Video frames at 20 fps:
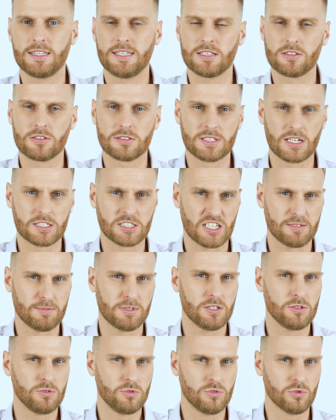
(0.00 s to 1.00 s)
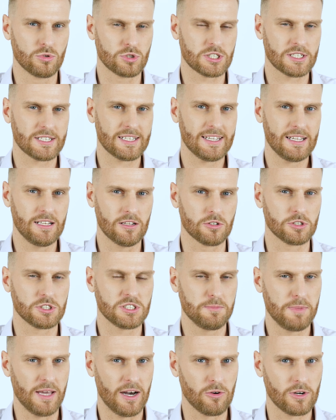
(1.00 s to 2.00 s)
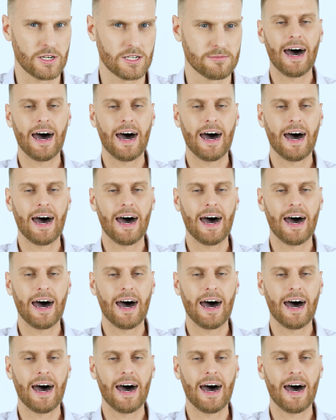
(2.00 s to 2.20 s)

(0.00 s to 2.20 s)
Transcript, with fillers: nie dostarczamy dużych ilości białka.